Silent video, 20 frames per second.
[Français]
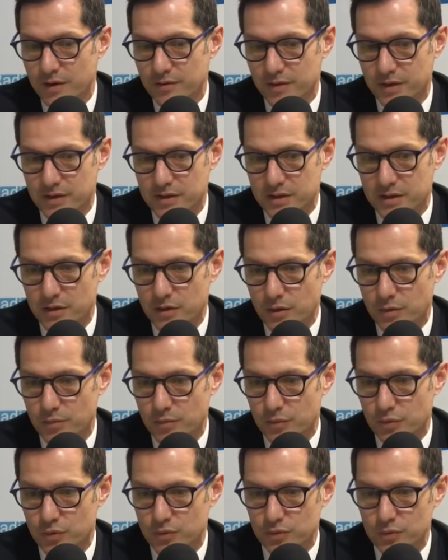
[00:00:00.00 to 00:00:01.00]
à vrai dire,
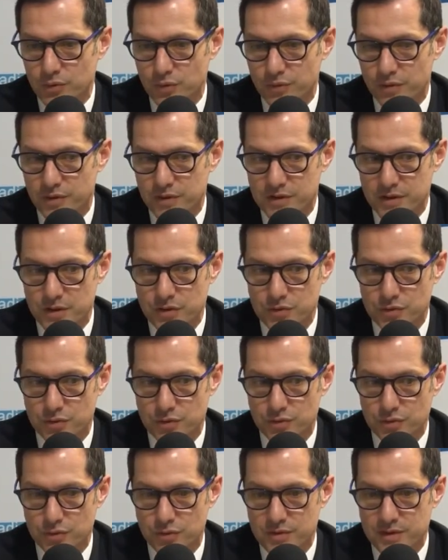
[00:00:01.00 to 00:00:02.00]
comme beaucoup de Français, je
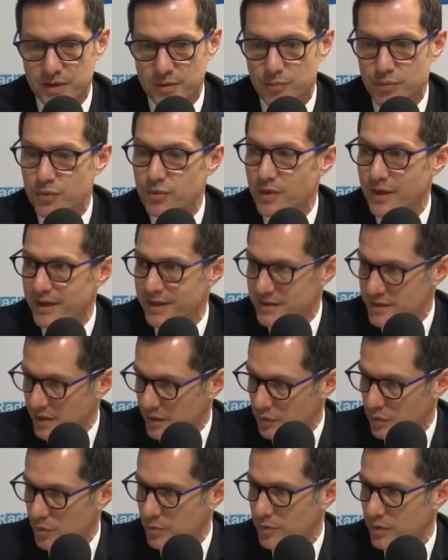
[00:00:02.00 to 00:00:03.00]
ne sais plus
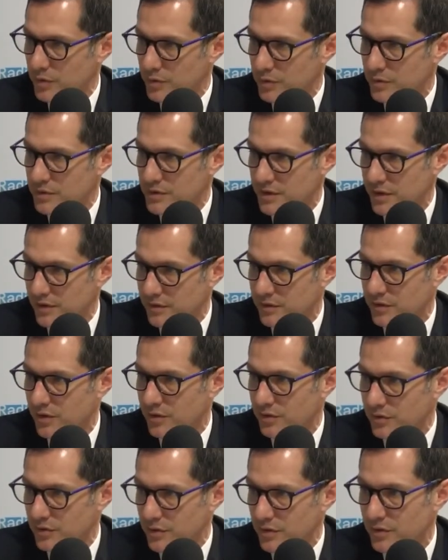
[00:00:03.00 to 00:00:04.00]
exactement ce,
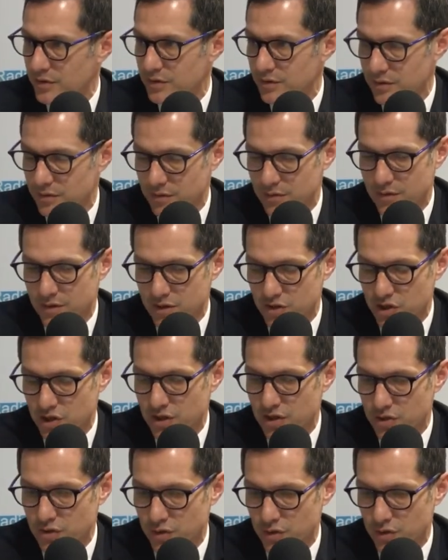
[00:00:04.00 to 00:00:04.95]
qu'attendent euh, les Gilets